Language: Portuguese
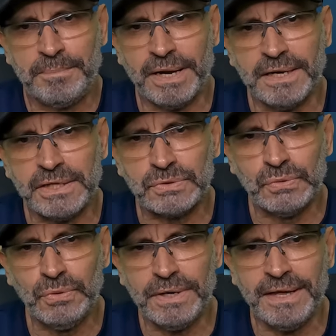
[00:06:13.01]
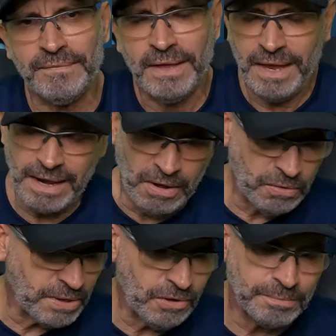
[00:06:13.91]
pela leitura, é
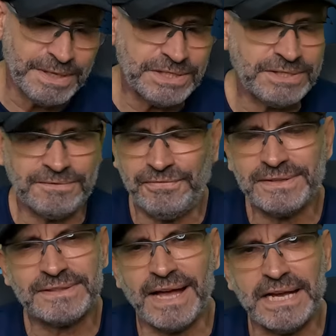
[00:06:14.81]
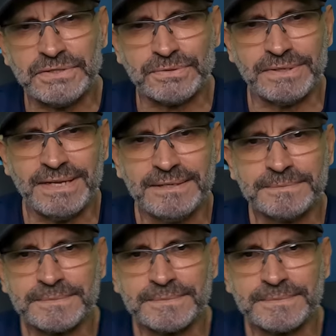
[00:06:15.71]
algo realmente fantástico, né?